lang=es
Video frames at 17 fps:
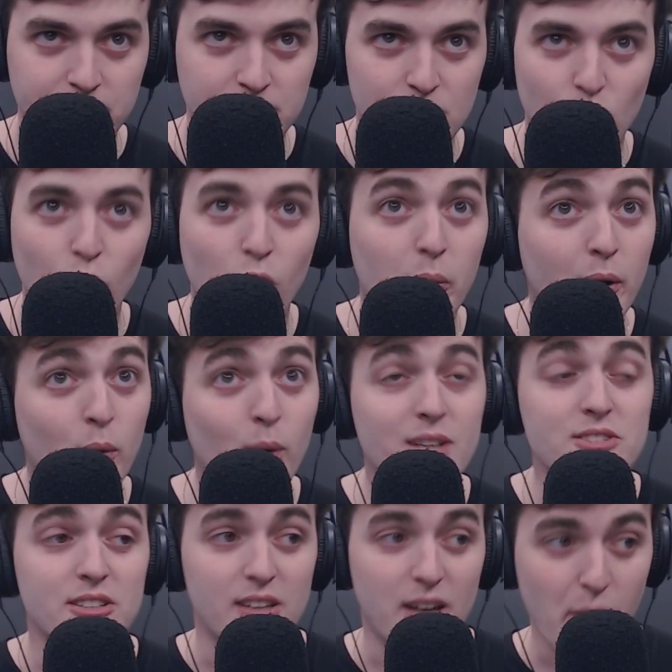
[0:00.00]
Hoy vengo
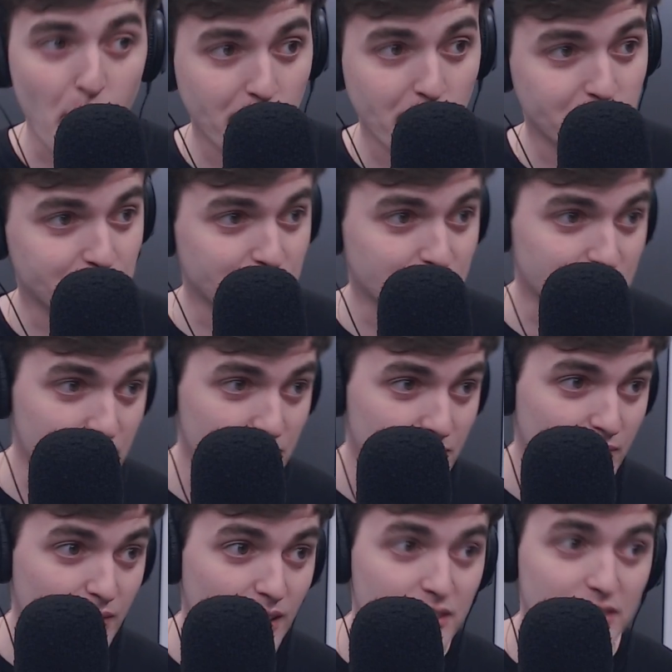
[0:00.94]
así, ¿eh?
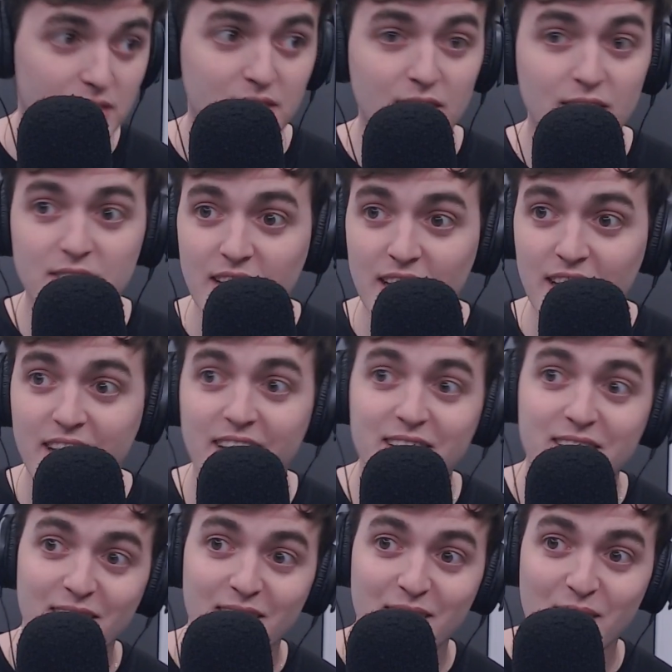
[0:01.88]
Take it
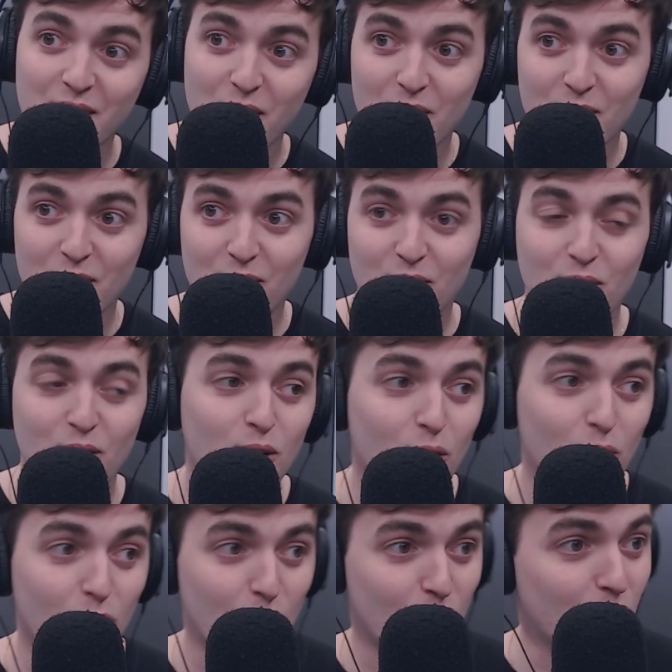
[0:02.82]

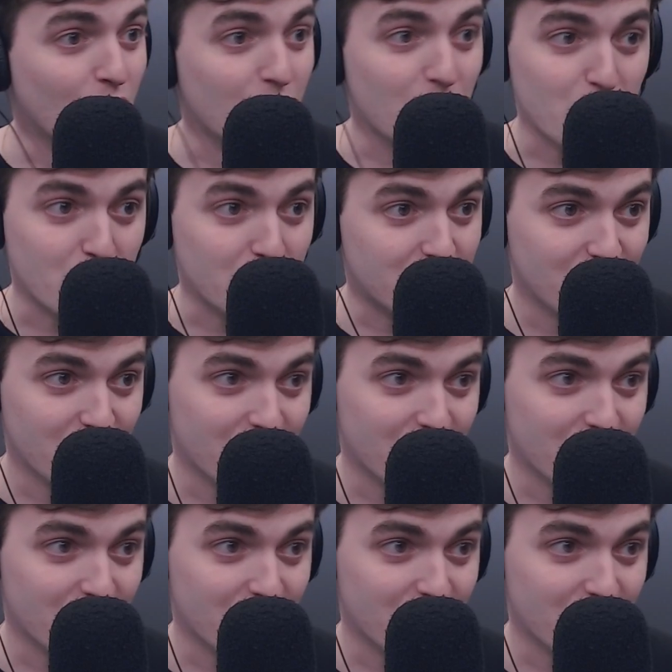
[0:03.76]
or leave it.